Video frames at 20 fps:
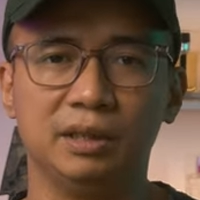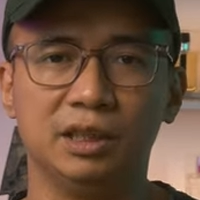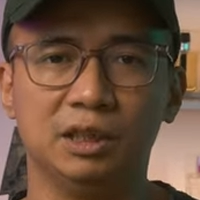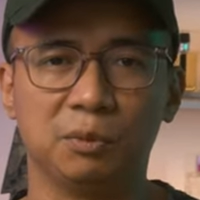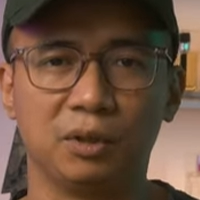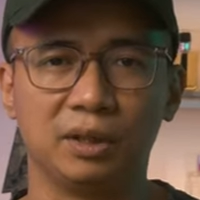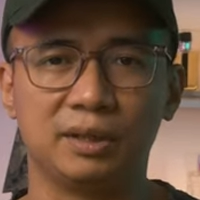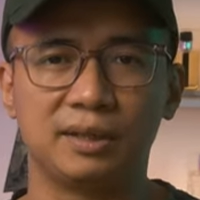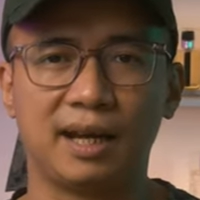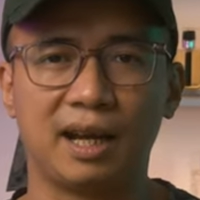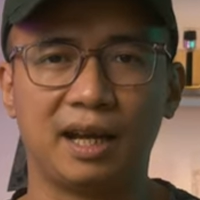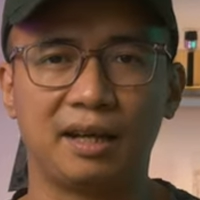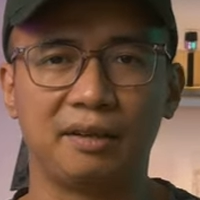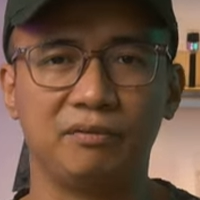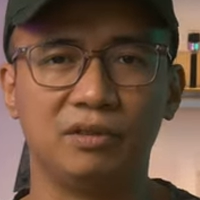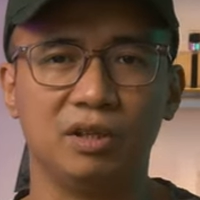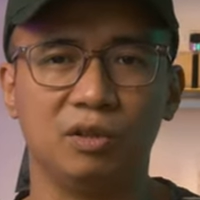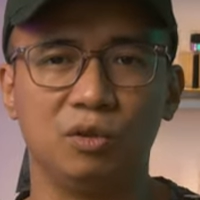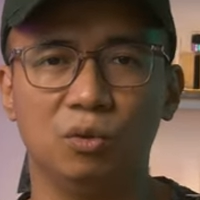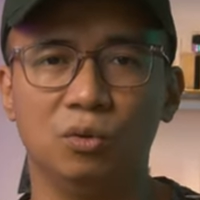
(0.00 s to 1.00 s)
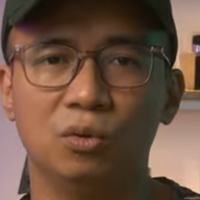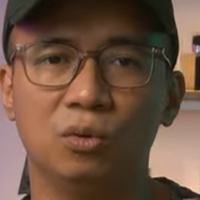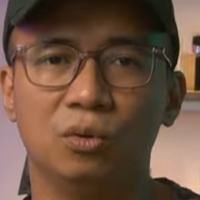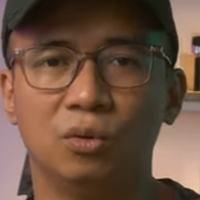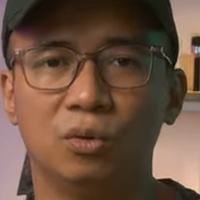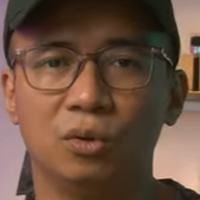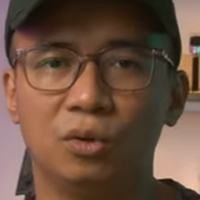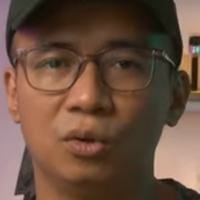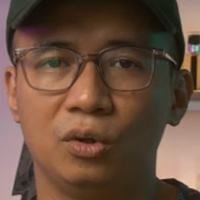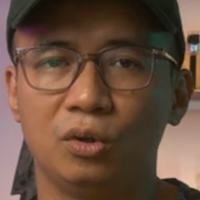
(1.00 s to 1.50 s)
tìm được một cái chai vừa đủ
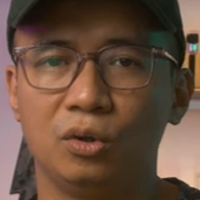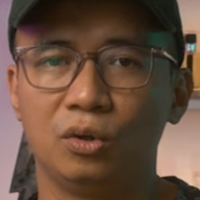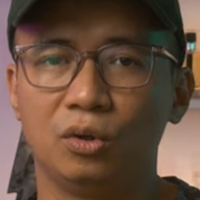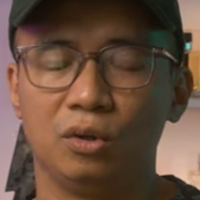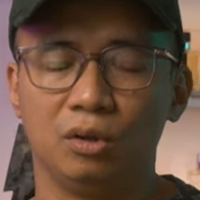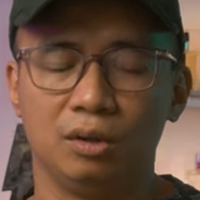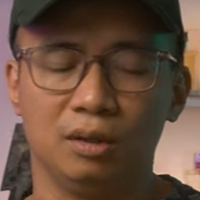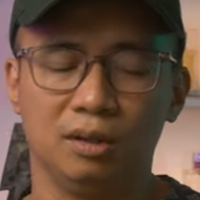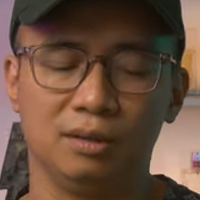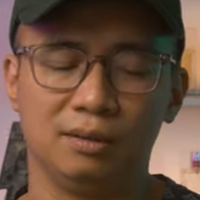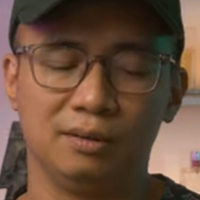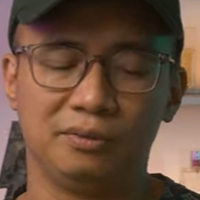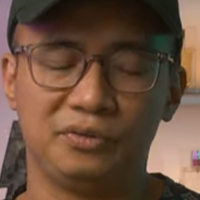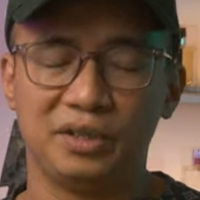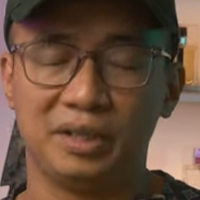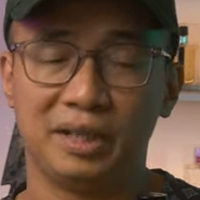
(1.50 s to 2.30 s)
uh,